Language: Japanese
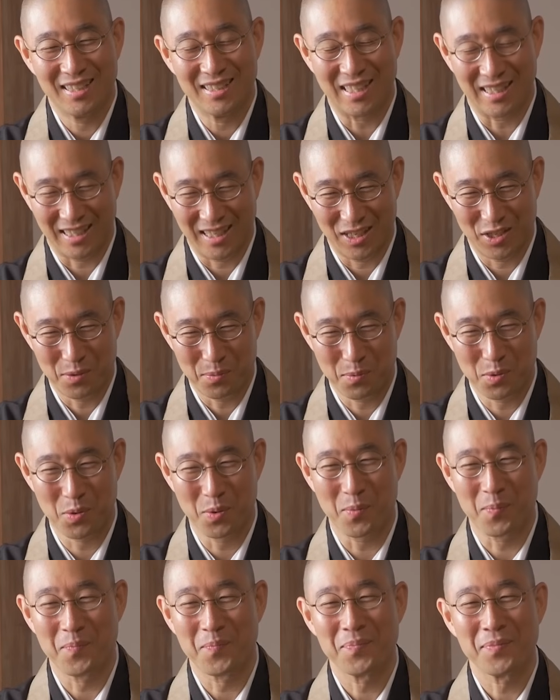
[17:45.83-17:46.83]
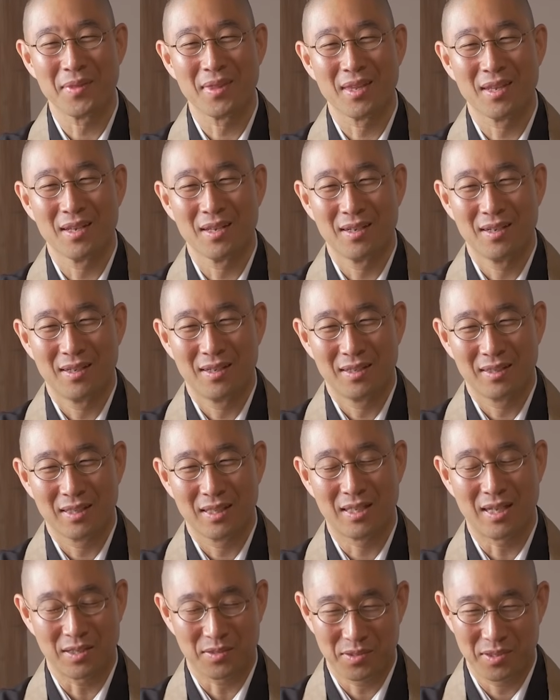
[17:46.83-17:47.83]
だけれども
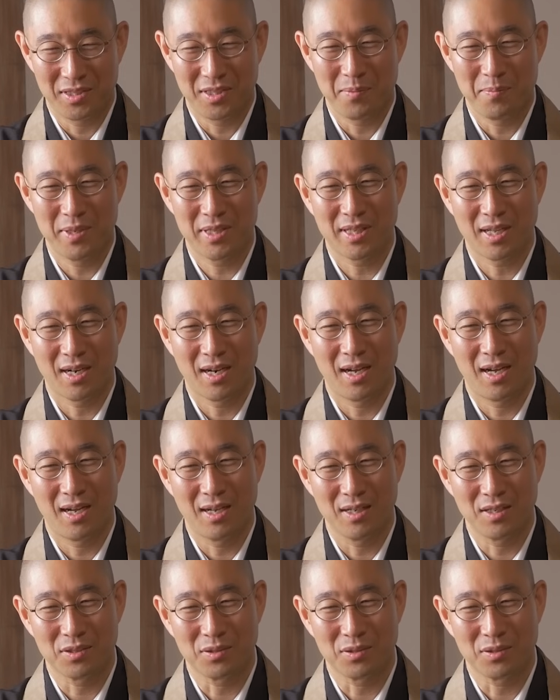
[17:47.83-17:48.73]
気が付いてみたら